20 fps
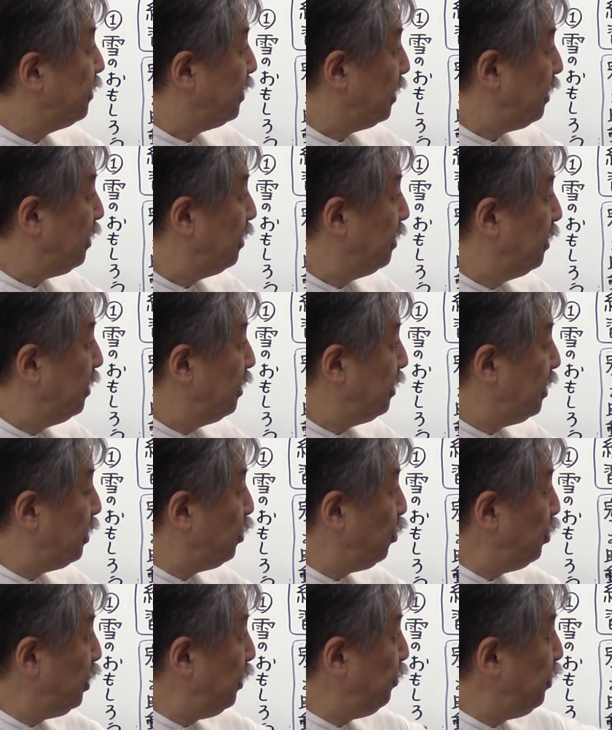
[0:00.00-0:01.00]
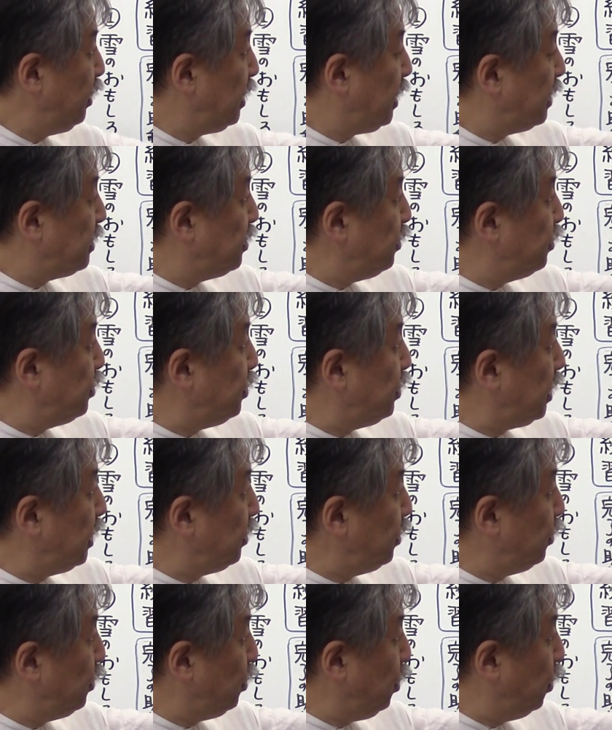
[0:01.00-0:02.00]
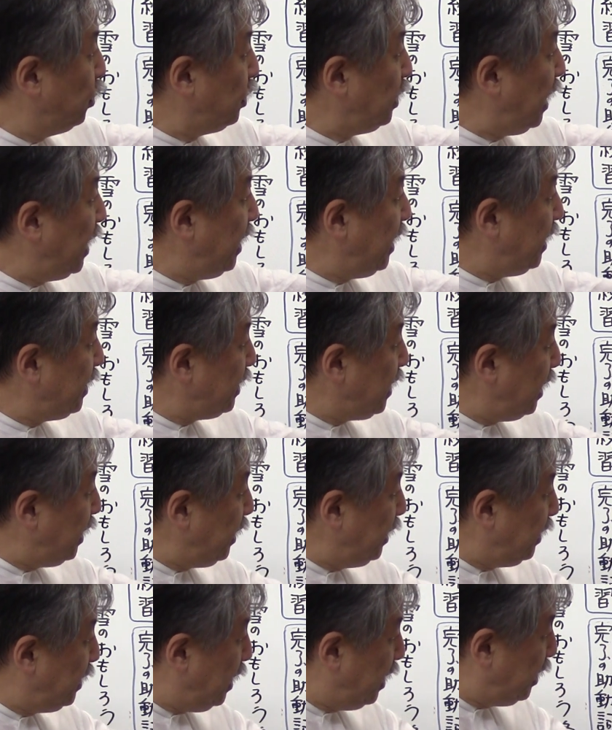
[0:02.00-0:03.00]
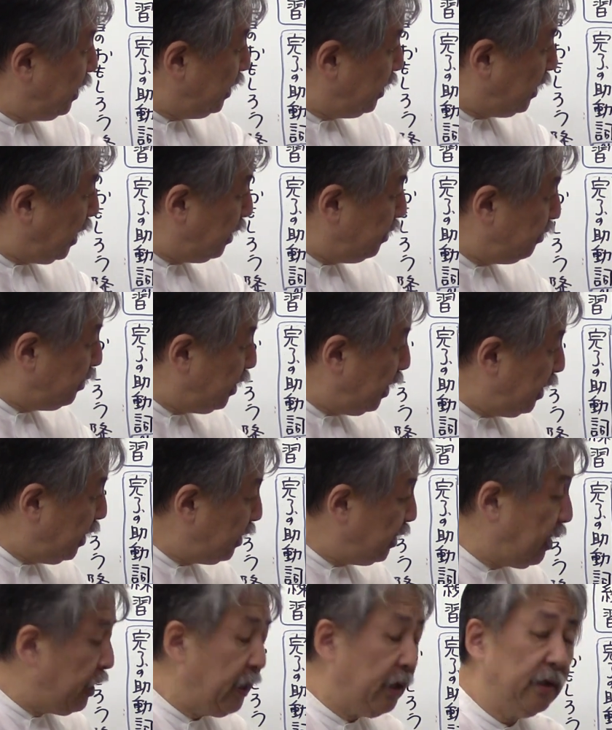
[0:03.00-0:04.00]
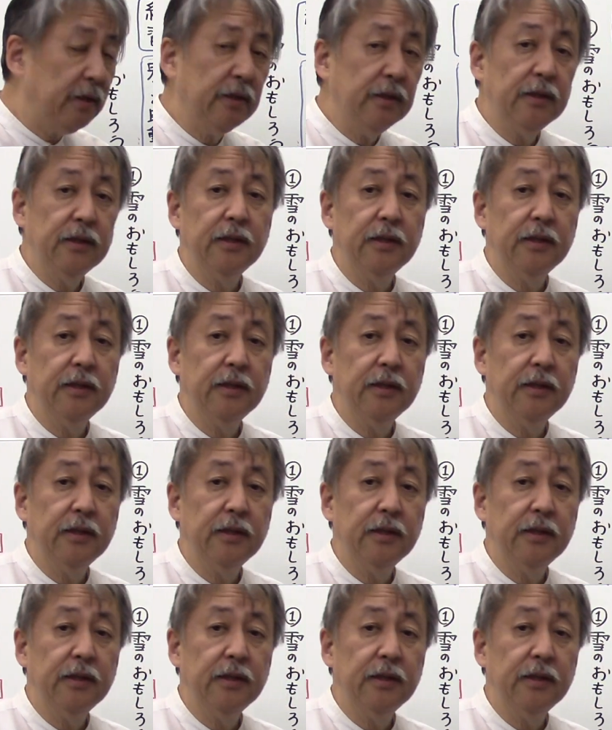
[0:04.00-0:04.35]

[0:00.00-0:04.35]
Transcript: ね、でどんなふうに活用するかというと「たらたりたりたるたれたれ」。